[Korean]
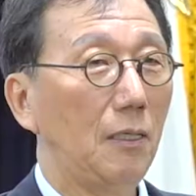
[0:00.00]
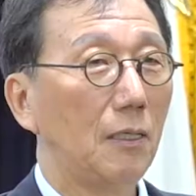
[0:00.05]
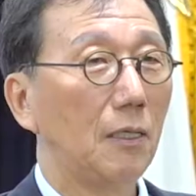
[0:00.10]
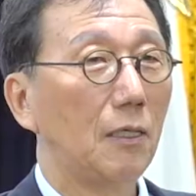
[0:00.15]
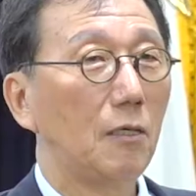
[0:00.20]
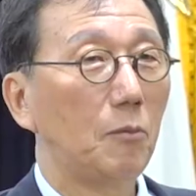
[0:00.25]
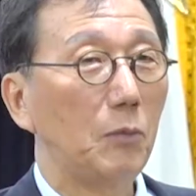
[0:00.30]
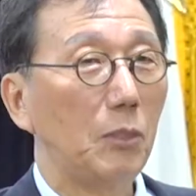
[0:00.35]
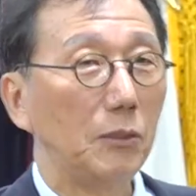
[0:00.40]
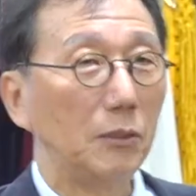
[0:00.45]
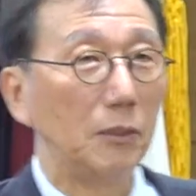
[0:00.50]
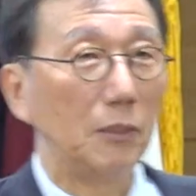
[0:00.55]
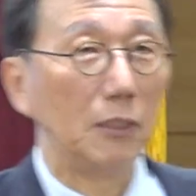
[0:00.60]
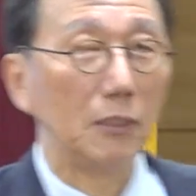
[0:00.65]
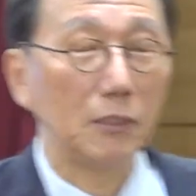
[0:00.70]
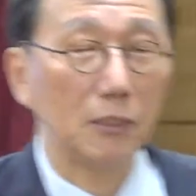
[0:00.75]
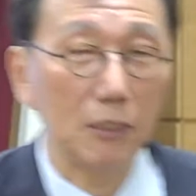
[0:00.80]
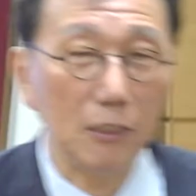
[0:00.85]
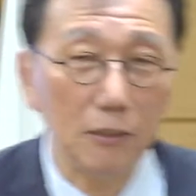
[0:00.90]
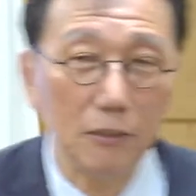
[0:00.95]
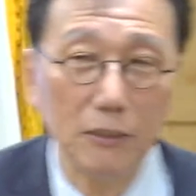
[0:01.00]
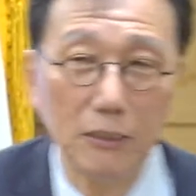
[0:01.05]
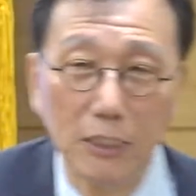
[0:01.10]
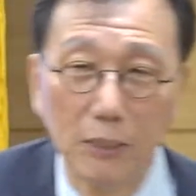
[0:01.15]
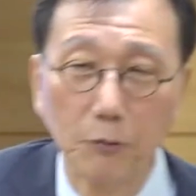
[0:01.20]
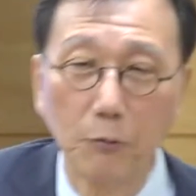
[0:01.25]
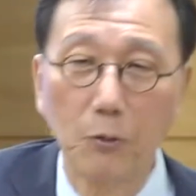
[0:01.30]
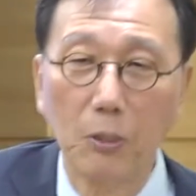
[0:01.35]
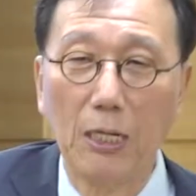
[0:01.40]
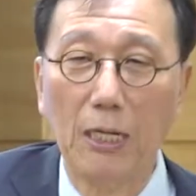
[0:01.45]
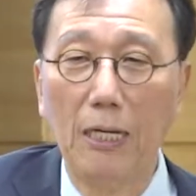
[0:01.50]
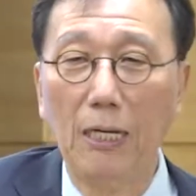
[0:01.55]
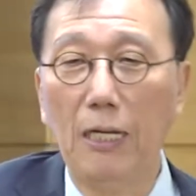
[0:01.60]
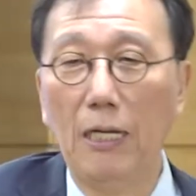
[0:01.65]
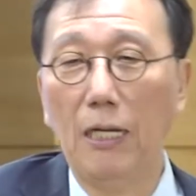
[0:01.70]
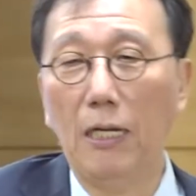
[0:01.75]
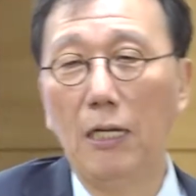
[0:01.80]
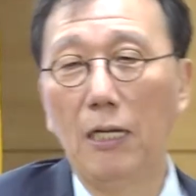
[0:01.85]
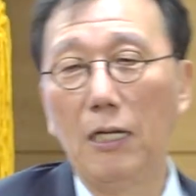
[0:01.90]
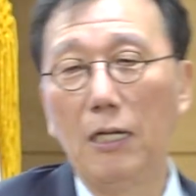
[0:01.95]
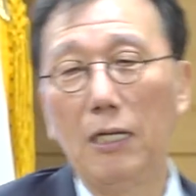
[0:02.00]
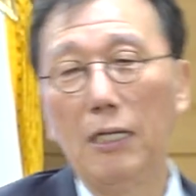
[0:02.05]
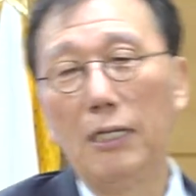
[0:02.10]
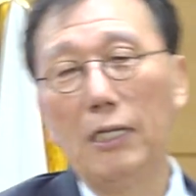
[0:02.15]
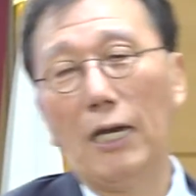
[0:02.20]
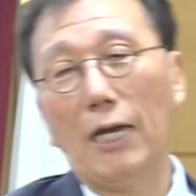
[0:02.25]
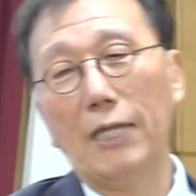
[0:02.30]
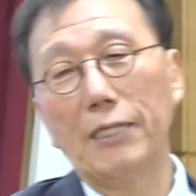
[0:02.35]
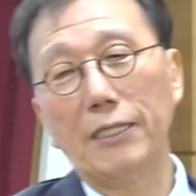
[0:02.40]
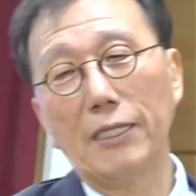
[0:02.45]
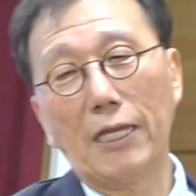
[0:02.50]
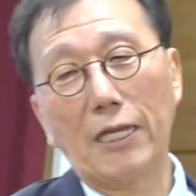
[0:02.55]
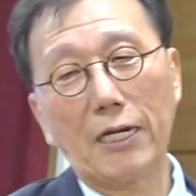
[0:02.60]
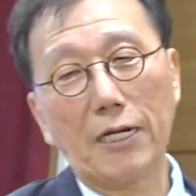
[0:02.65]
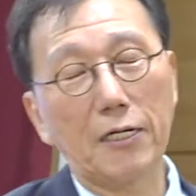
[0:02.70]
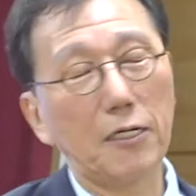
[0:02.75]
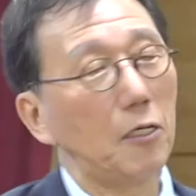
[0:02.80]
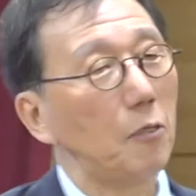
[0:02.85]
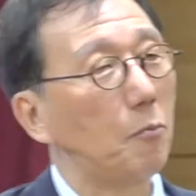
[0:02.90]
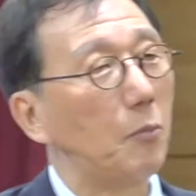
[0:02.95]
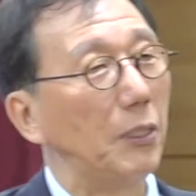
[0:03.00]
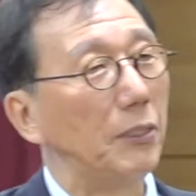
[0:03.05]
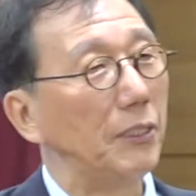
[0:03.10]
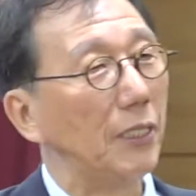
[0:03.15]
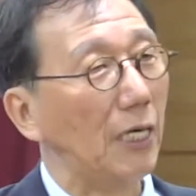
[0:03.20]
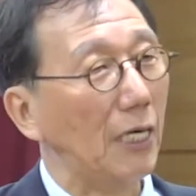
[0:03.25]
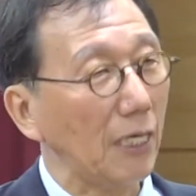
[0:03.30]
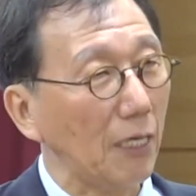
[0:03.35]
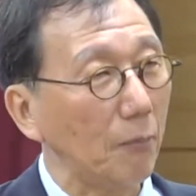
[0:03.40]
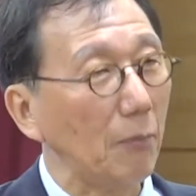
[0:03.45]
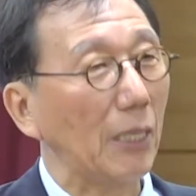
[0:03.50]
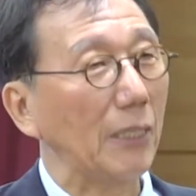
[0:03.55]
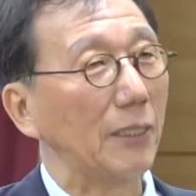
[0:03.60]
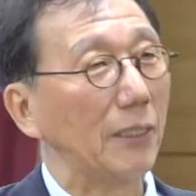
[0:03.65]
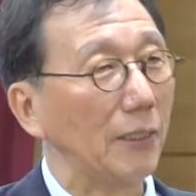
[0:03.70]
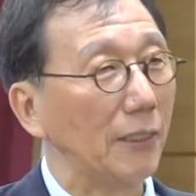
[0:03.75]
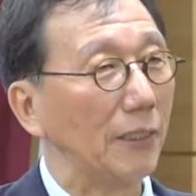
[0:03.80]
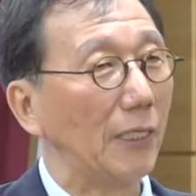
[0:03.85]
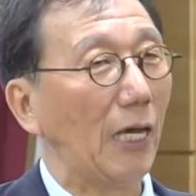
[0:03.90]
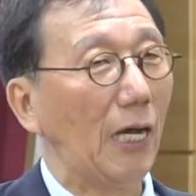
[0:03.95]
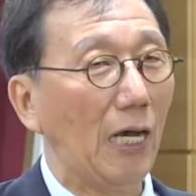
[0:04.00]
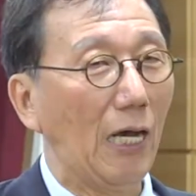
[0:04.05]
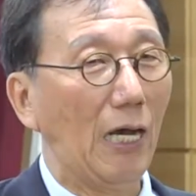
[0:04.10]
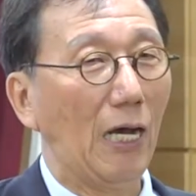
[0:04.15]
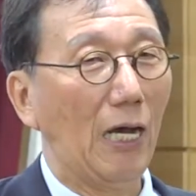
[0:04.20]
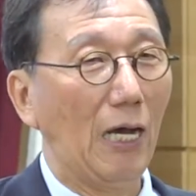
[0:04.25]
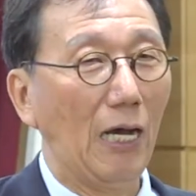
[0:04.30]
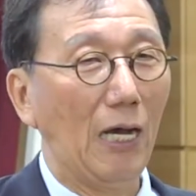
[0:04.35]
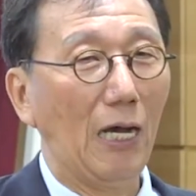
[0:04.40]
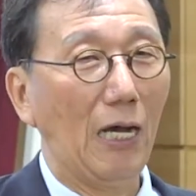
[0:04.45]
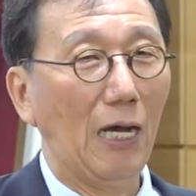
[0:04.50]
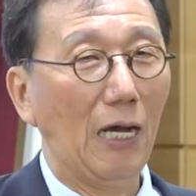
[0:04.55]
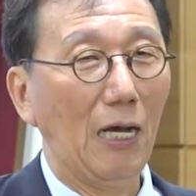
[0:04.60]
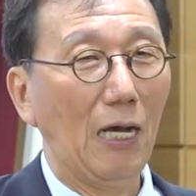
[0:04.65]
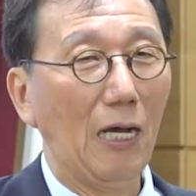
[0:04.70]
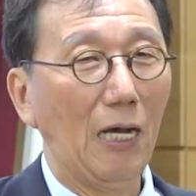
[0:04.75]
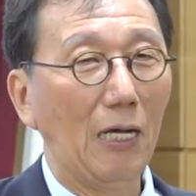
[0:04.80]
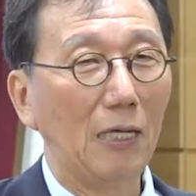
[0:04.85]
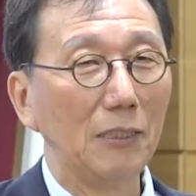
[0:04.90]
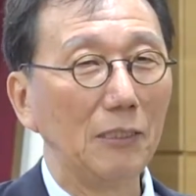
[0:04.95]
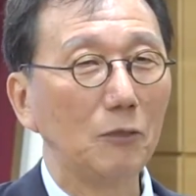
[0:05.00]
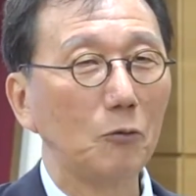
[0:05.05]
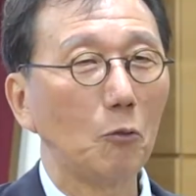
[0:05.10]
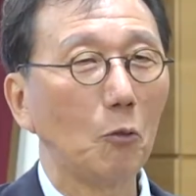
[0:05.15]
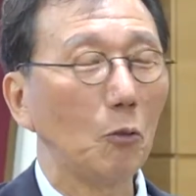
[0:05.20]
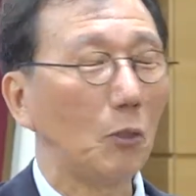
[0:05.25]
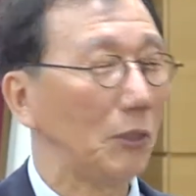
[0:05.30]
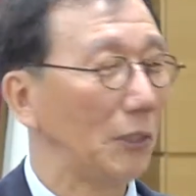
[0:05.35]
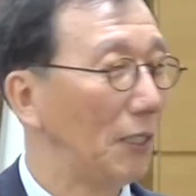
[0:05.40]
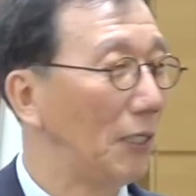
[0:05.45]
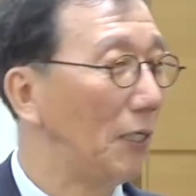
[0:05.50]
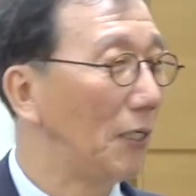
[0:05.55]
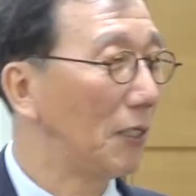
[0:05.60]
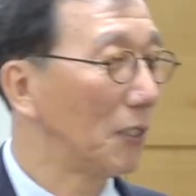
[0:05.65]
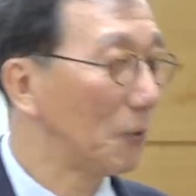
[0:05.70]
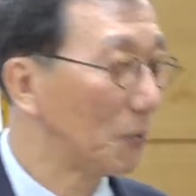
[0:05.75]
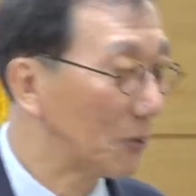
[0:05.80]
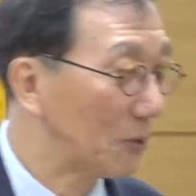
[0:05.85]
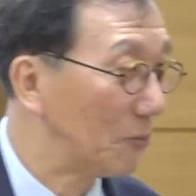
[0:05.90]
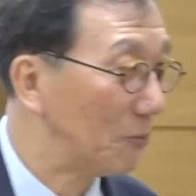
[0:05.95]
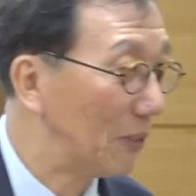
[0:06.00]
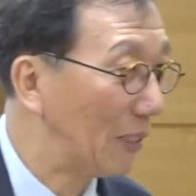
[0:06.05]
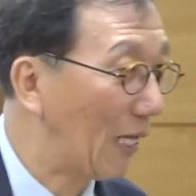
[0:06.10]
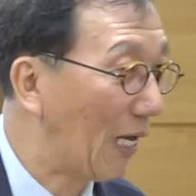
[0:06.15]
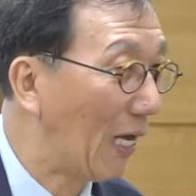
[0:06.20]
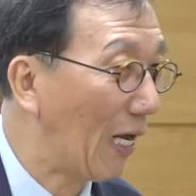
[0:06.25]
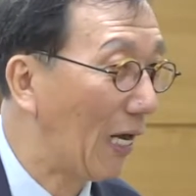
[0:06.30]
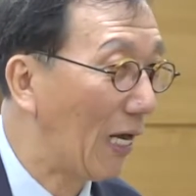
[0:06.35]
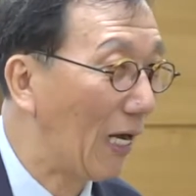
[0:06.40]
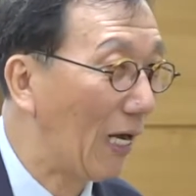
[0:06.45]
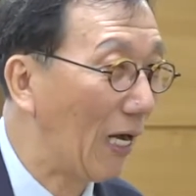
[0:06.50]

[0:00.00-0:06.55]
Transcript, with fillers: 그러면 어떤 제도가 한 나라를 번영하게 만드느냐? 이 조건이 어렵습니다.